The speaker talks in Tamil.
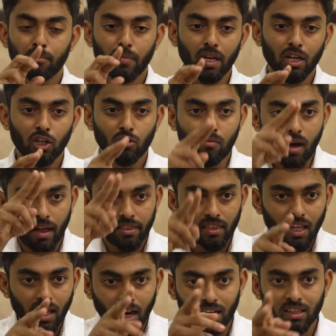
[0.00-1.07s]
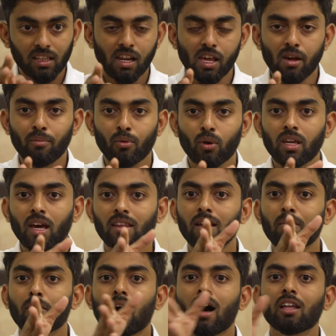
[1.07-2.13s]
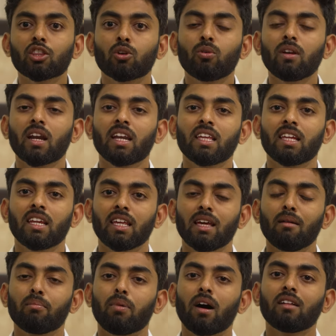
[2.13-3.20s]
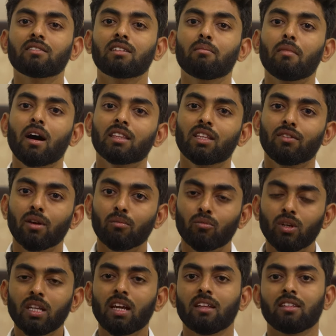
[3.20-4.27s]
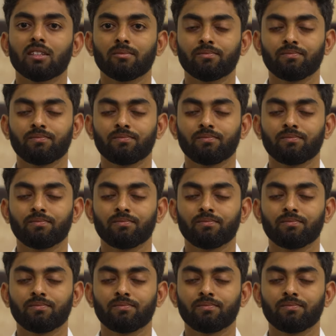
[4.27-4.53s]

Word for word: மீண்டும் அந்த இடத்துலையே போய் அதை மாற்றணும்னு நினைக்கிறீங்க பாஸ்ட்டை மாற்றவே முடியாது